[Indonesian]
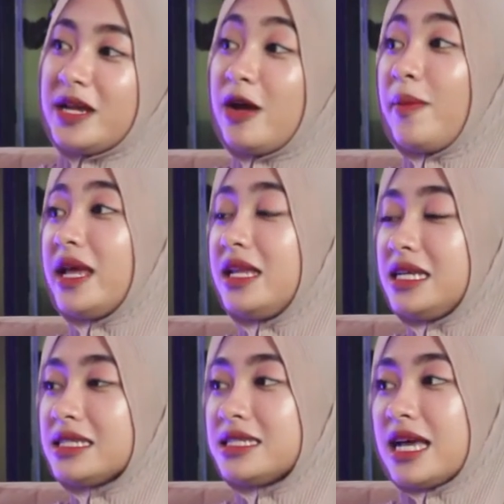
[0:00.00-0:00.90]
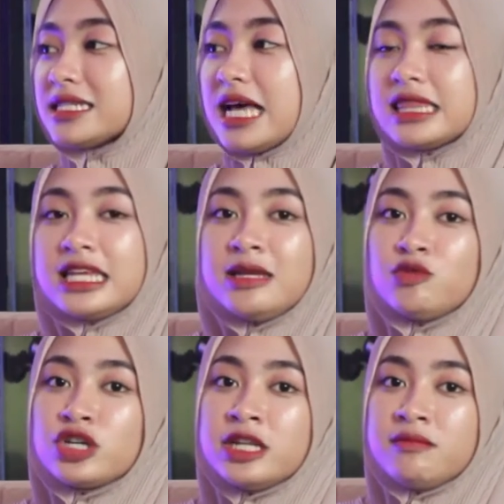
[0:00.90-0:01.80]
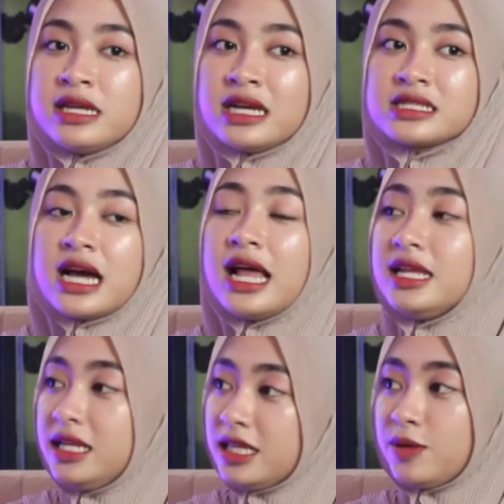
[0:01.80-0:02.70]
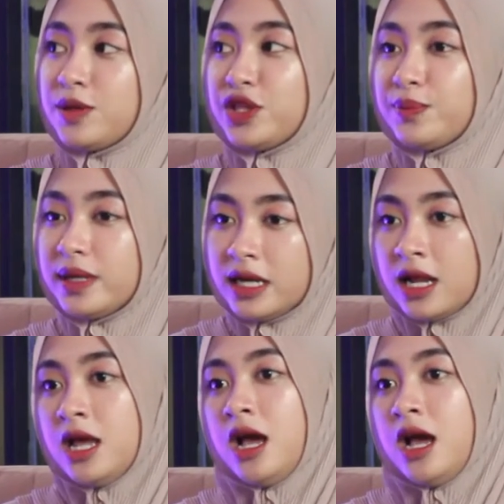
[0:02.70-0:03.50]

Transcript: pada medis yang yeah. saat ini mungkin banyak sekali nih teman-teman